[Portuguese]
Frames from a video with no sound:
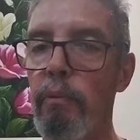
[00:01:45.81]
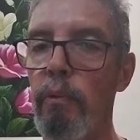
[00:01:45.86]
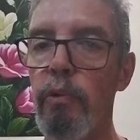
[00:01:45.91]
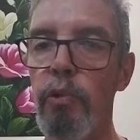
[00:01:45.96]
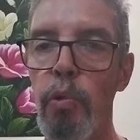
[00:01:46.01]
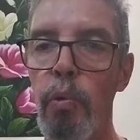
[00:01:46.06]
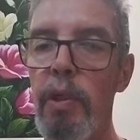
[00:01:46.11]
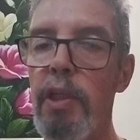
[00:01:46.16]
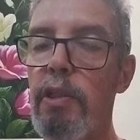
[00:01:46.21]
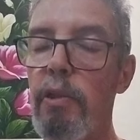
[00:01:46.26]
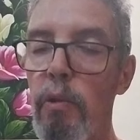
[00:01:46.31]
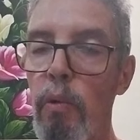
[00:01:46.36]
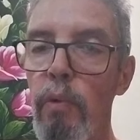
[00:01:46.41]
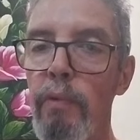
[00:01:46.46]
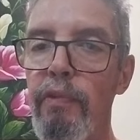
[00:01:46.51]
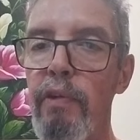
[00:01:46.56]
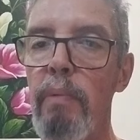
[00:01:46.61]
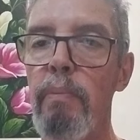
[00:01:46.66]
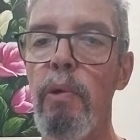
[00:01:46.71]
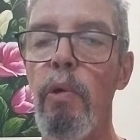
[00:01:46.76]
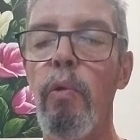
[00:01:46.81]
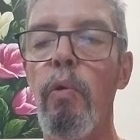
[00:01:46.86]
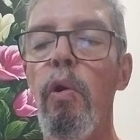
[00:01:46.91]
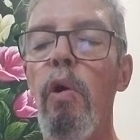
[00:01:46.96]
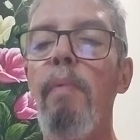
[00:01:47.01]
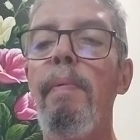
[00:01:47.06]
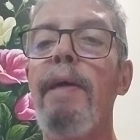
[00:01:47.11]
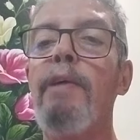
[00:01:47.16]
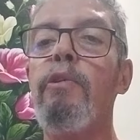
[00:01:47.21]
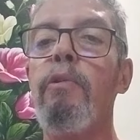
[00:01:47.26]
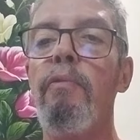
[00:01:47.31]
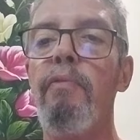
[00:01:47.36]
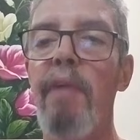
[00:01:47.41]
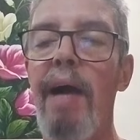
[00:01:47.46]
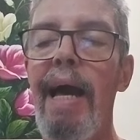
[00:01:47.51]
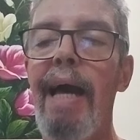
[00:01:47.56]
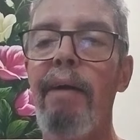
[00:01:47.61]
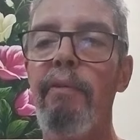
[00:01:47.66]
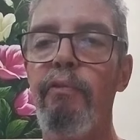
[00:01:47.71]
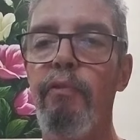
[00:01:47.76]
O juiz confirmou o gol, mas o
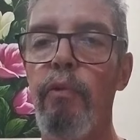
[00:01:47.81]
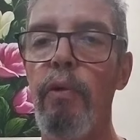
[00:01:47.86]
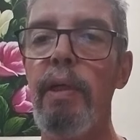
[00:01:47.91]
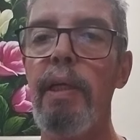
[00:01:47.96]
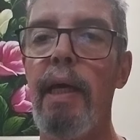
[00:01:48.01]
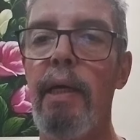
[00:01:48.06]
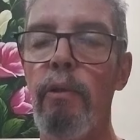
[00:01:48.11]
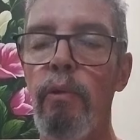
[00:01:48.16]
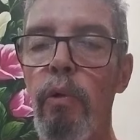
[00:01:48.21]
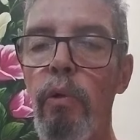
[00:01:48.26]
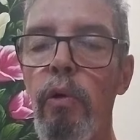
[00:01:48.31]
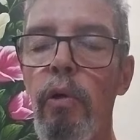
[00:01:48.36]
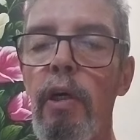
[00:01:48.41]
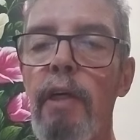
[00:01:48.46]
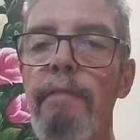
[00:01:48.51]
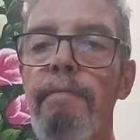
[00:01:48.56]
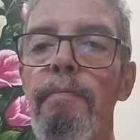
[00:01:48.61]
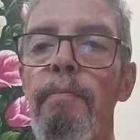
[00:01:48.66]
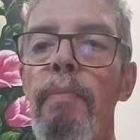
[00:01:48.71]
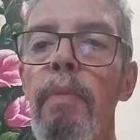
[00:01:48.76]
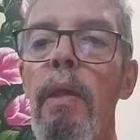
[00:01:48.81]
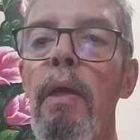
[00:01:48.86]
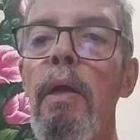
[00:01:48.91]
VAR foi e anulou.